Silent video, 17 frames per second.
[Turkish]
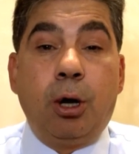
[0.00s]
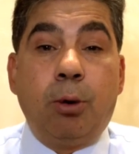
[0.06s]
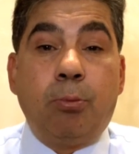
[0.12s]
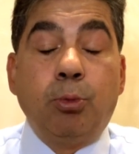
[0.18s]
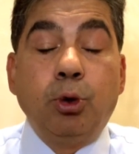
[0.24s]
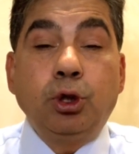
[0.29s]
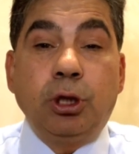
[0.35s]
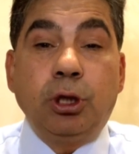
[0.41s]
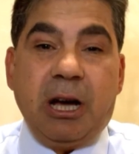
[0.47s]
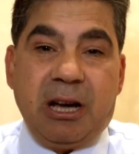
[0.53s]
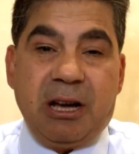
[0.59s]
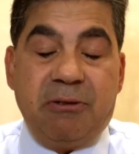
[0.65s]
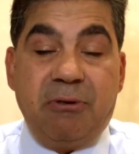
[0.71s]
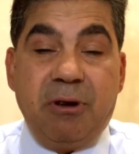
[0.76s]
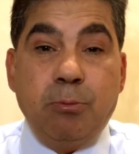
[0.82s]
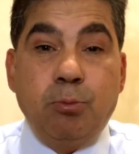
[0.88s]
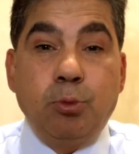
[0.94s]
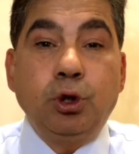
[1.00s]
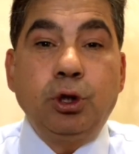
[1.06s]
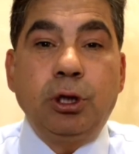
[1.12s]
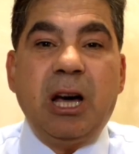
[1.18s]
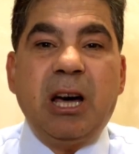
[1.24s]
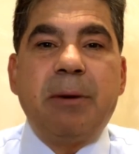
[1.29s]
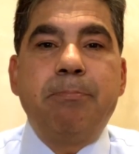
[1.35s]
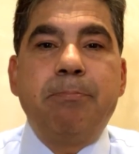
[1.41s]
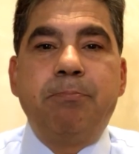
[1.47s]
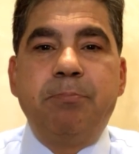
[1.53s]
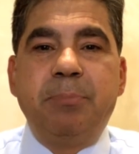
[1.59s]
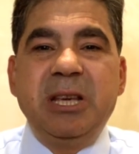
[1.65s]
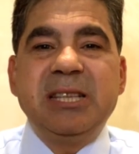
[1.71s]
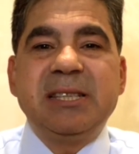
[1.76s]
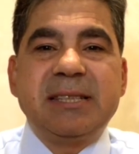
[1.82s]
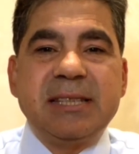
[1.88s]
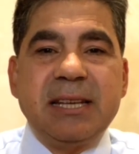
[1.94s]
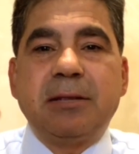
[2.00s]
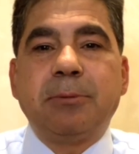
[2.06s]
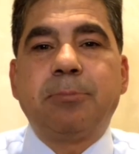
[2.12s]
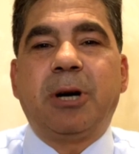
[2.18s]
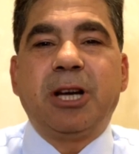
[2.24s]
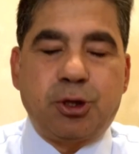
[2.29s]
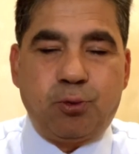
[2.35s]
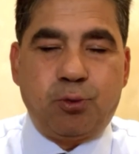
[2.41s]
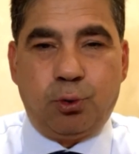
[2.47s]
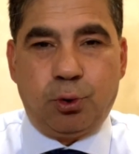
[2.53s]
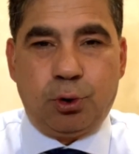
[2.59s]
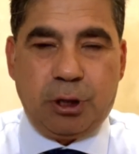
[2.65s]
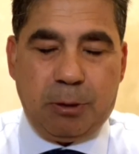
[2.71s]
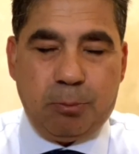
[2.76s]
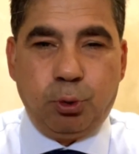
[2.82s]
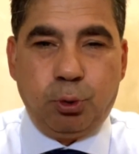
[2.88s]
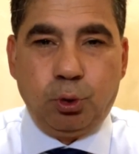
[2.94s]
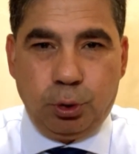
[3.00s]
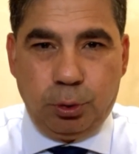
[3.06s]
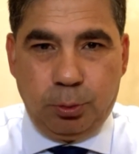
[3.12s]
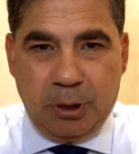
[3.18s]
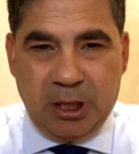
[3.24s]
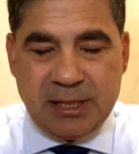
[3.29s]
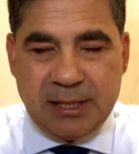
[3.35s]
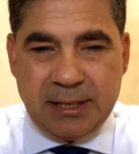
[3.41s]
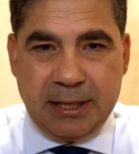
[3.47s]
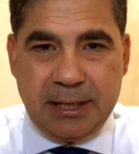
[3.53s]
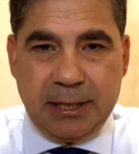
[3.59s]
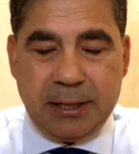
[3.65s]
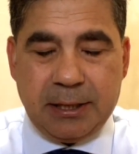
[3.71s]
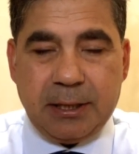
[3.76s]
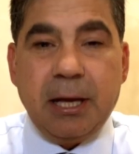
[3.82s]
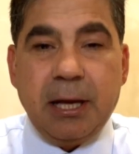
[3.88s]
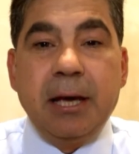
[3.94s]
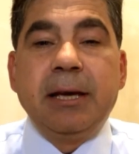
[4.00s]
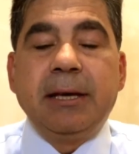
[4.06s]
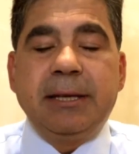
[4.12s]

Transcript: mutlaka ve mutlaka bizzat başvuruda bulunması gerek.